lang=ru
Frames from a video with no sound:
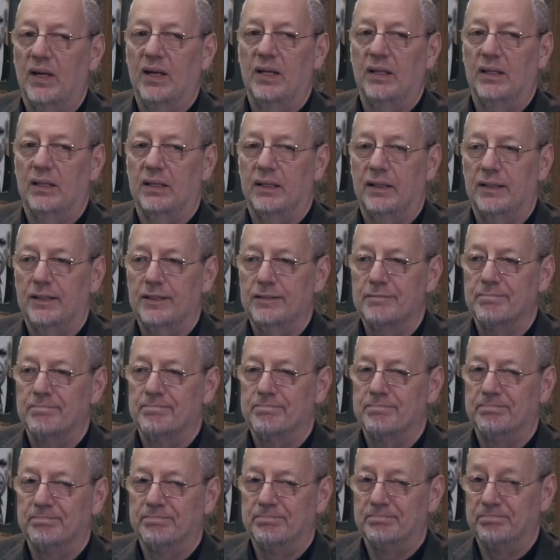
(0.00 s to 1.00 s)
Это я.
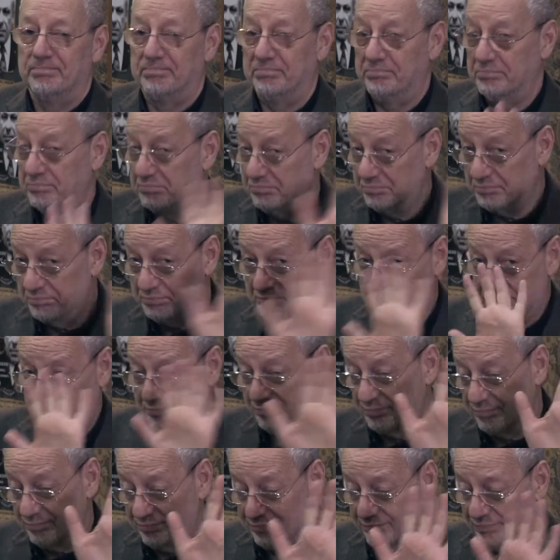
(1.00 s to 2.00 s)
И
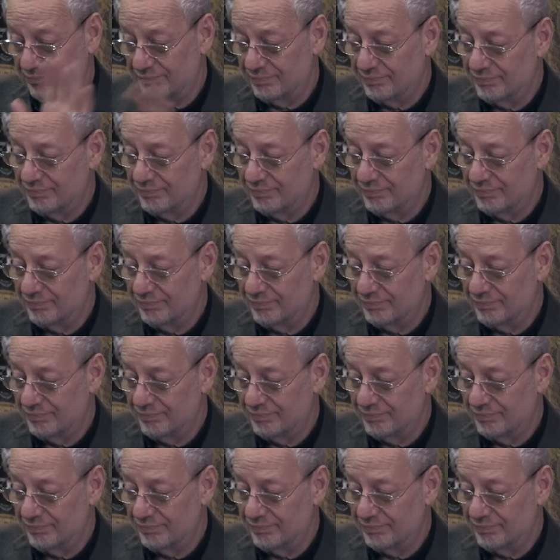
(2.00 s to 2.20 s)
начнем